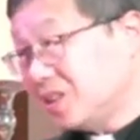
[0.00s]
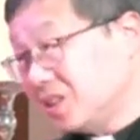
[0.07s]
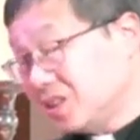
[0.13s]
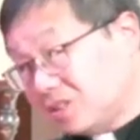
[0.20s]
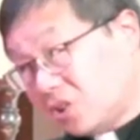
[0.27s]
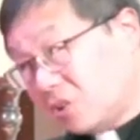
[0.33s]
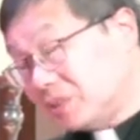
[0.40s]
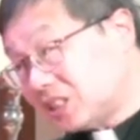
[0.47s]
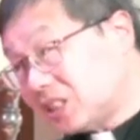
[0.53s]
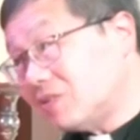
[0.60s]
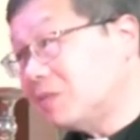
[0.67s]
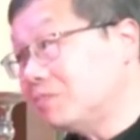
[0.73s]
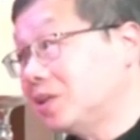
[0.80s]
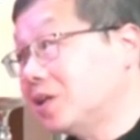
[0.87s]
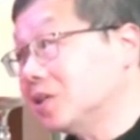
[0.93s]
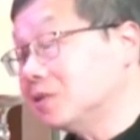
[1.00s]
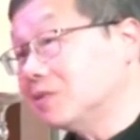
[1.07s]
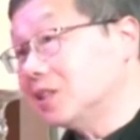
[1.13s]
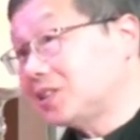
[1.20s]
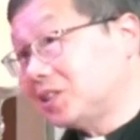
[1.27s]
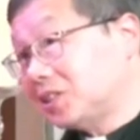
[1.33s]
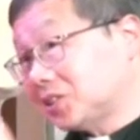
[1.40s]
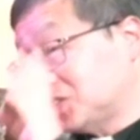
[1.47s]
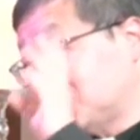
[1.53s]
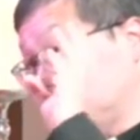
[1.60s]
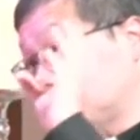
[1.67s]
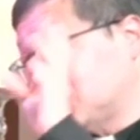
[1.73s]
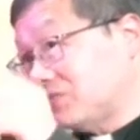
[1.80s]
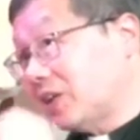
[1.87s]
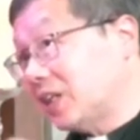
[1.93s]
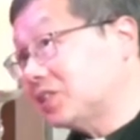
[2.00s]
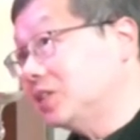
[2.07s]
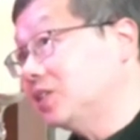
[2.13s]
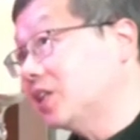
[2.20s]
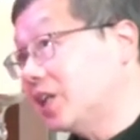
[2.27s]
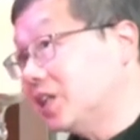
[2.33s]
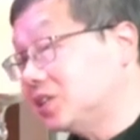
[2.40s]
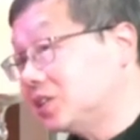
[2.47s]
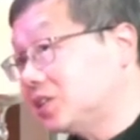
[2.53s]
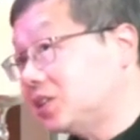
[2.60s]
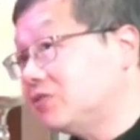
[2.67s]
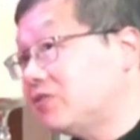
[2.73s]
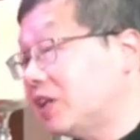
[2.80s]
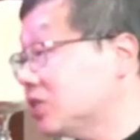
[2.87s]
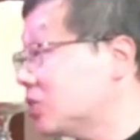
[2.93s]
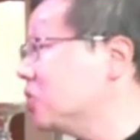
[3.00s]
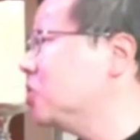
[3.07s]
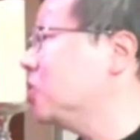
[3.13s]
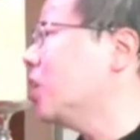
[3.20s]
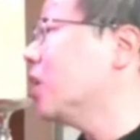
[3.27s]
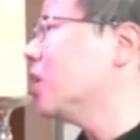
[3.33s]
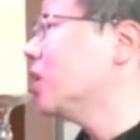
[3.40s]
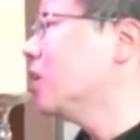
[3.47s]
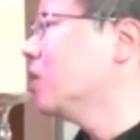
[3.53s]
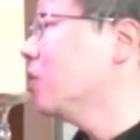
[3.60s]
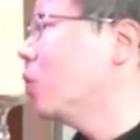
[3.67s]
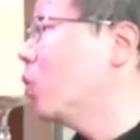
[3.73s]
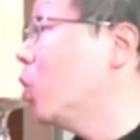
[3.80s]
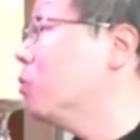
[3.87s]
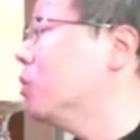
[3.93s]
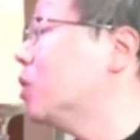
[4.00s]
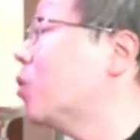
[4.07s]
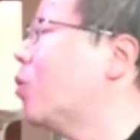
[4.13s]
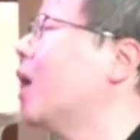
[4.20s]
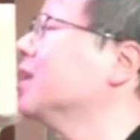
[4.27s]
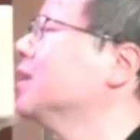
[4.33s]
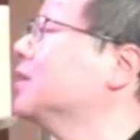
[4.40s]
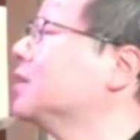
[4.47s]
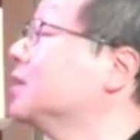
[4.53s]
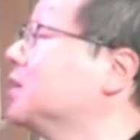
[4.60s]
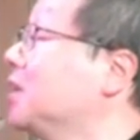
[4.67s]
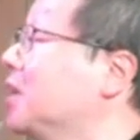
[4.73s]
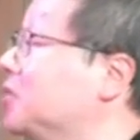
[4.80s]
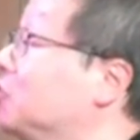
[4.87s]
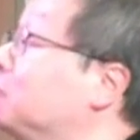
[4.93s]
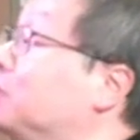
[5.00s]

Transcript: 我们千万不要以为这些事情是发生在西方世界，我们华人世界就比较